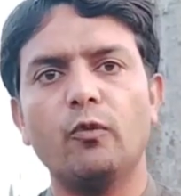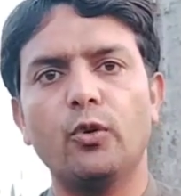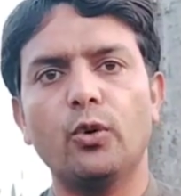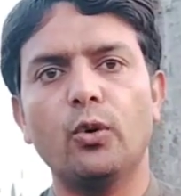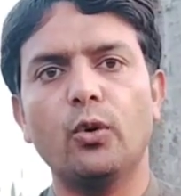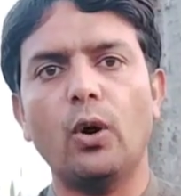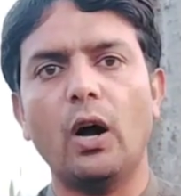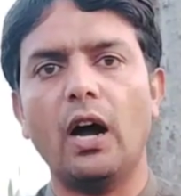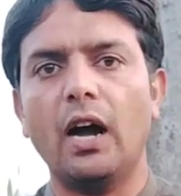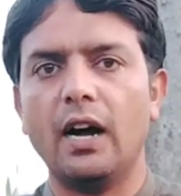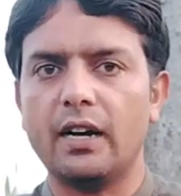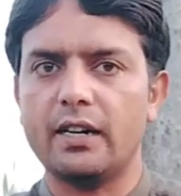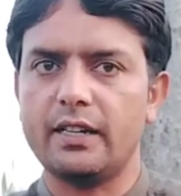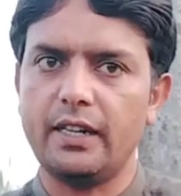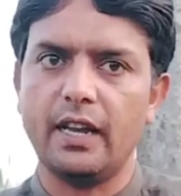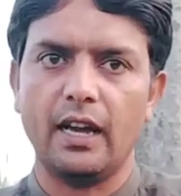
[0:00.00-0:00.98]
वो
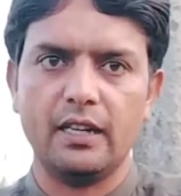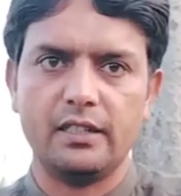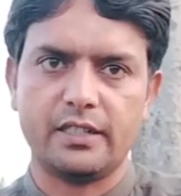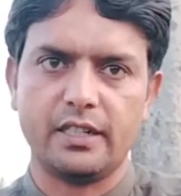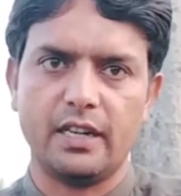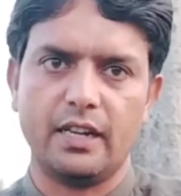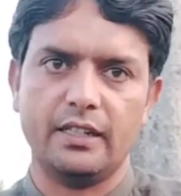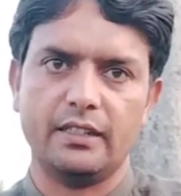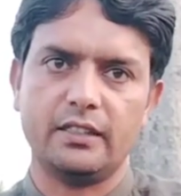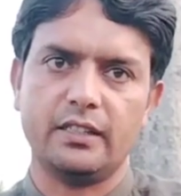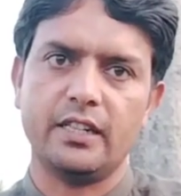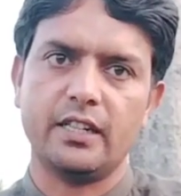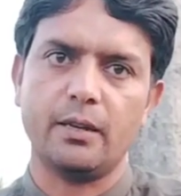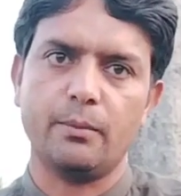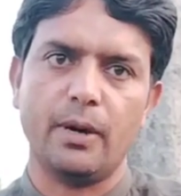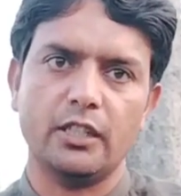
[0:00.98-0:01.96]
आखिरी हल
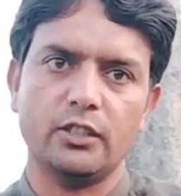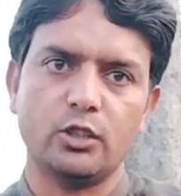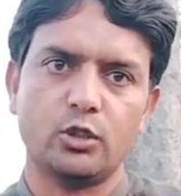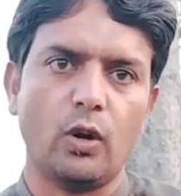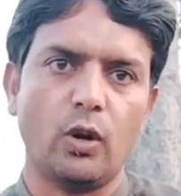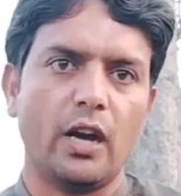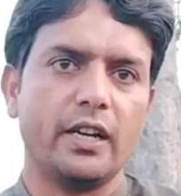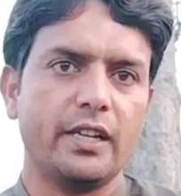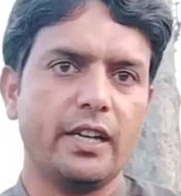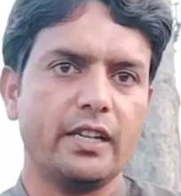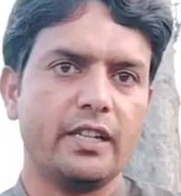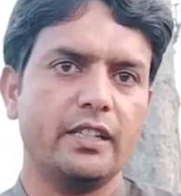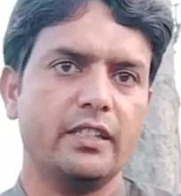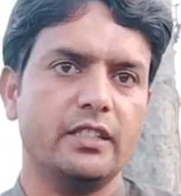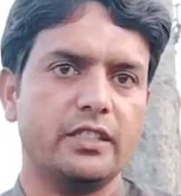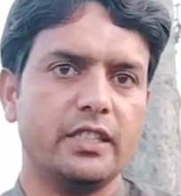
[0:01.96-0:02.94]
चलाने के बाद सुहागे
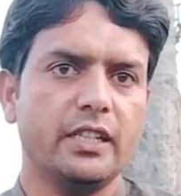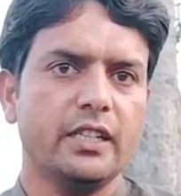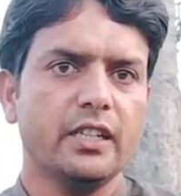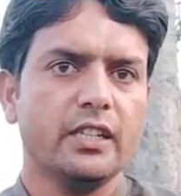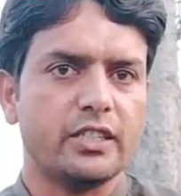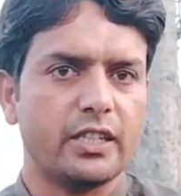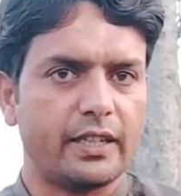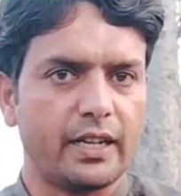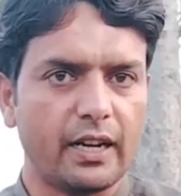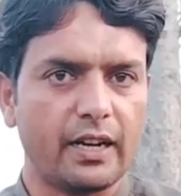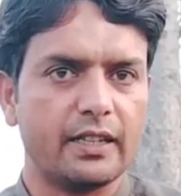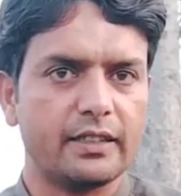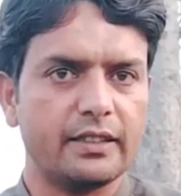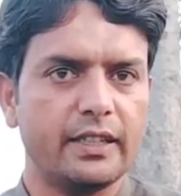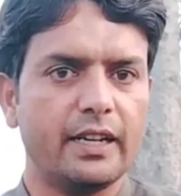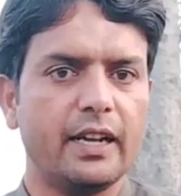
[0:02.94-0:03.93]
के नीचे छटा
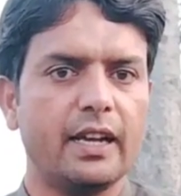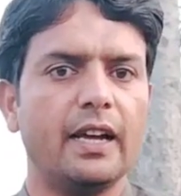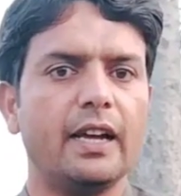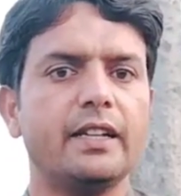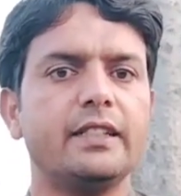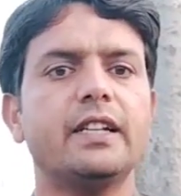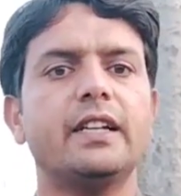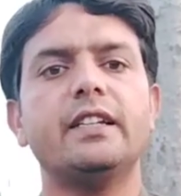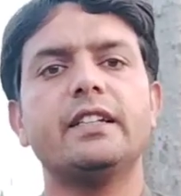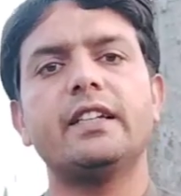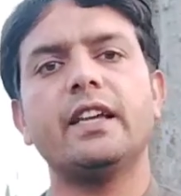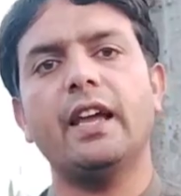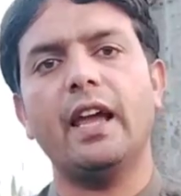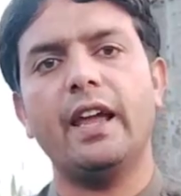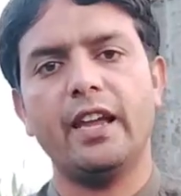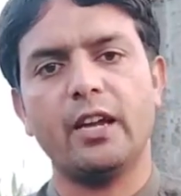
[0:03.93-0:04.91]
कर देना है यानी
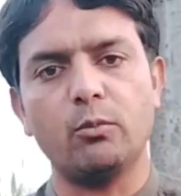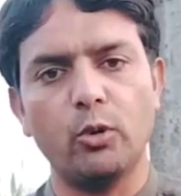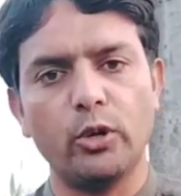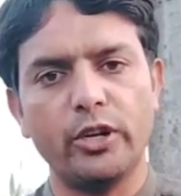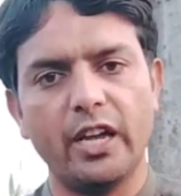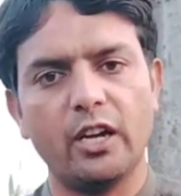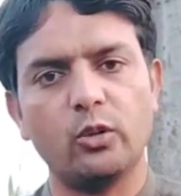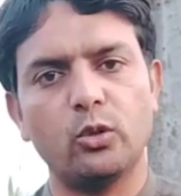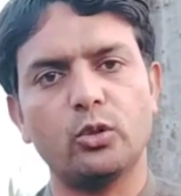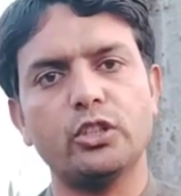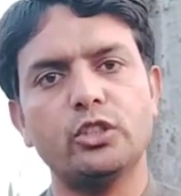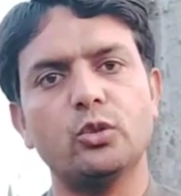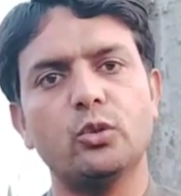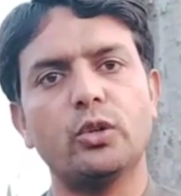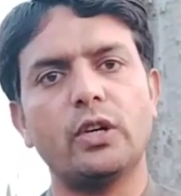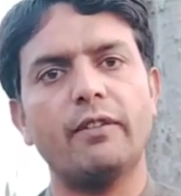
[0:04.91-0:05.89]
कि एक बोरी एंग्रो
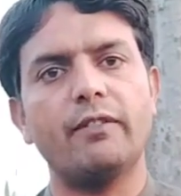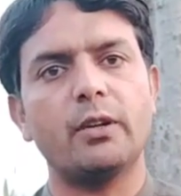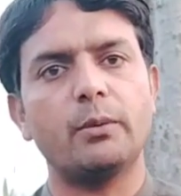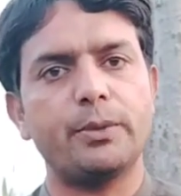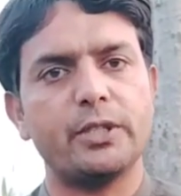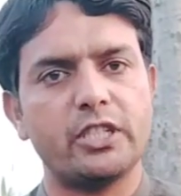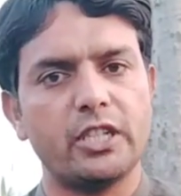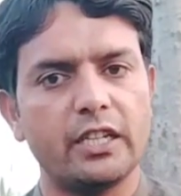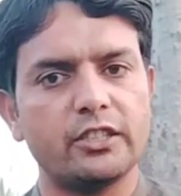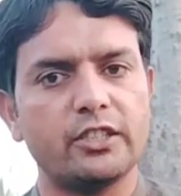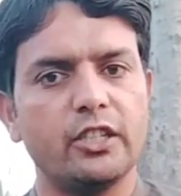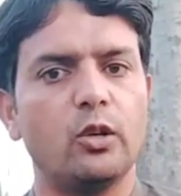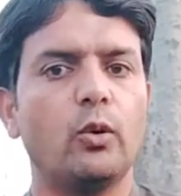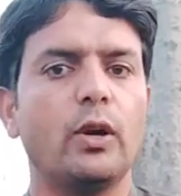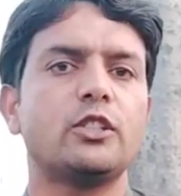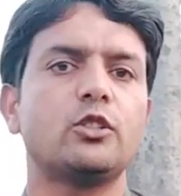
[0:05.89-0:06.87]
की ज़ोर आवर पचास
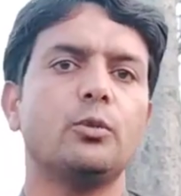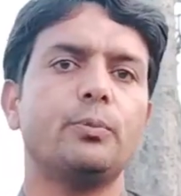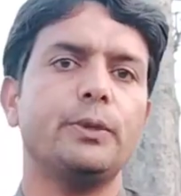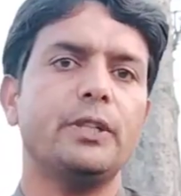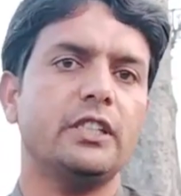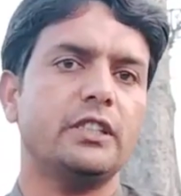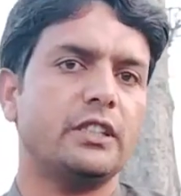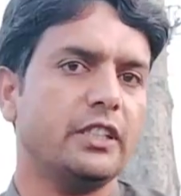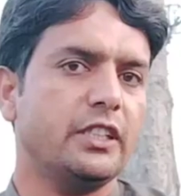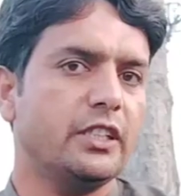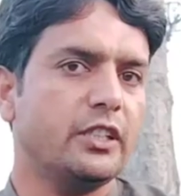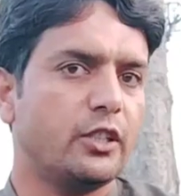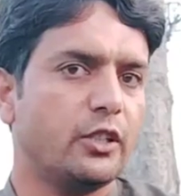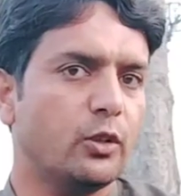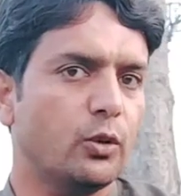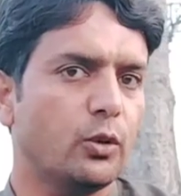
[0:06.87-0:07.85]
किलो एस ओ पी
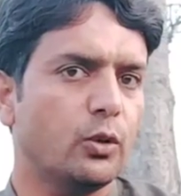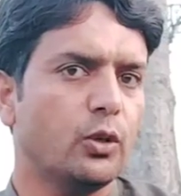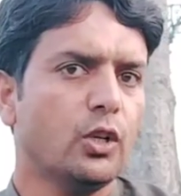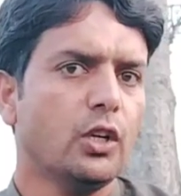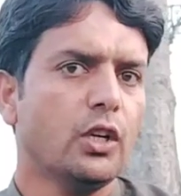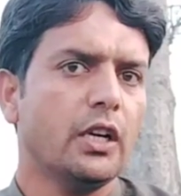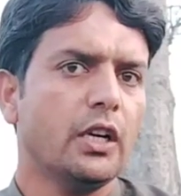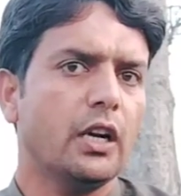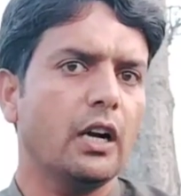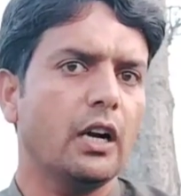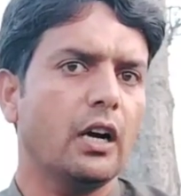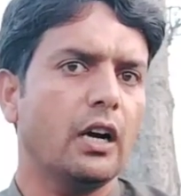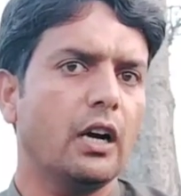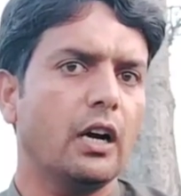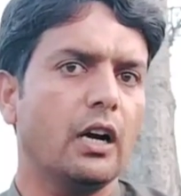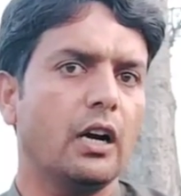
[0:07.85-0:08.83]
तीन किलो
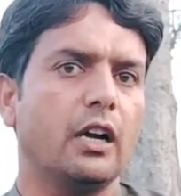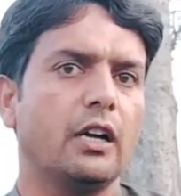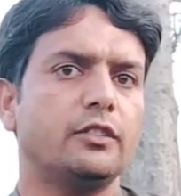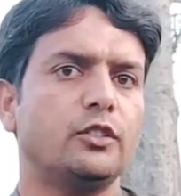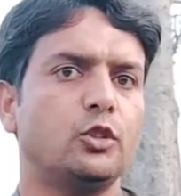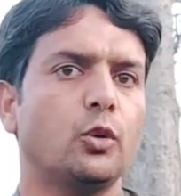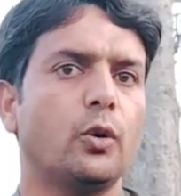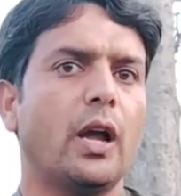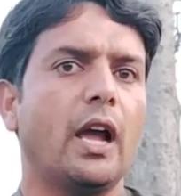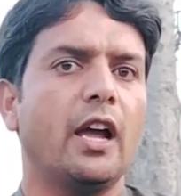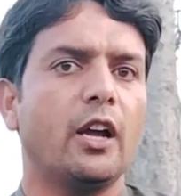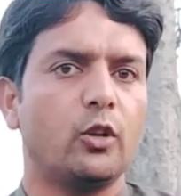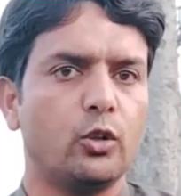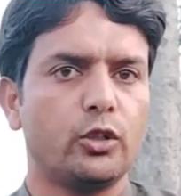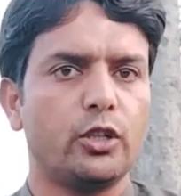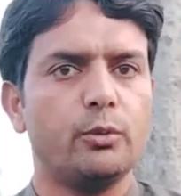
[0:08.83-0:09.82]
जो
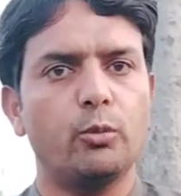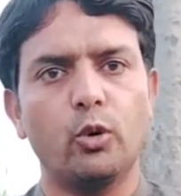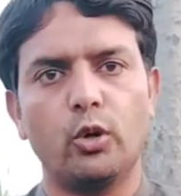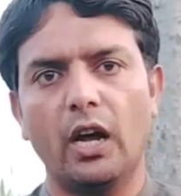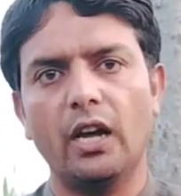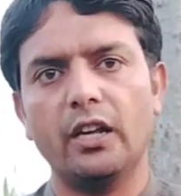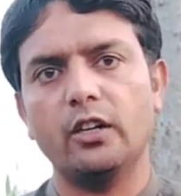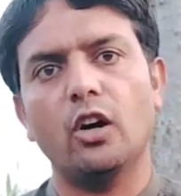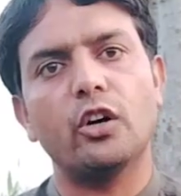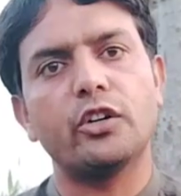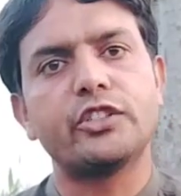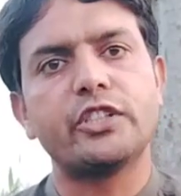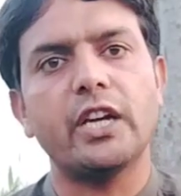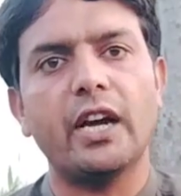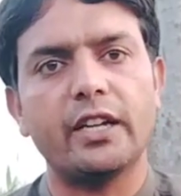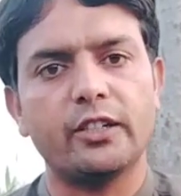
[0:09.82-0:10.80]
एंग्रो की बोरान और
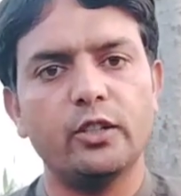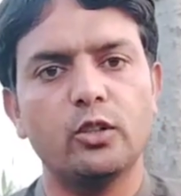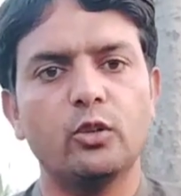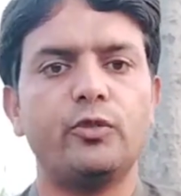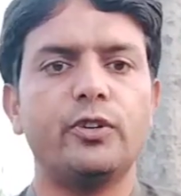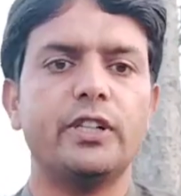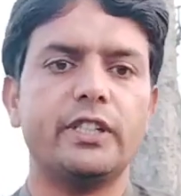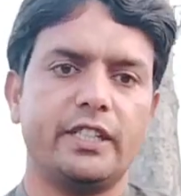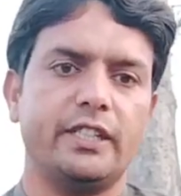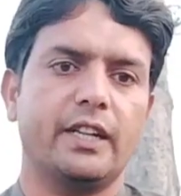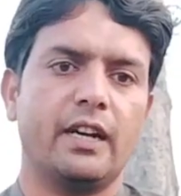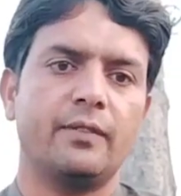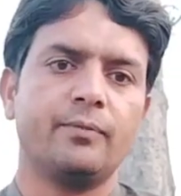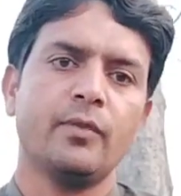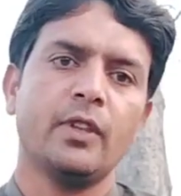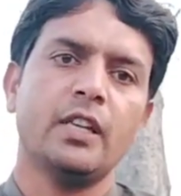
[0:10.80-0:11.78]
चार किलो
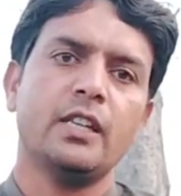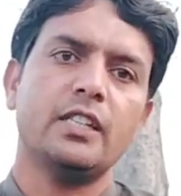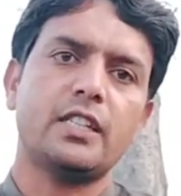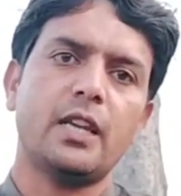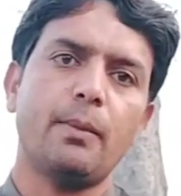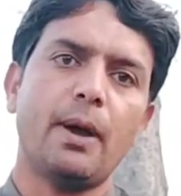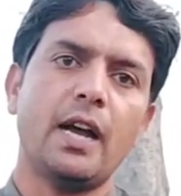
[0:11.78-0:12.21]
फर्टीरा इसके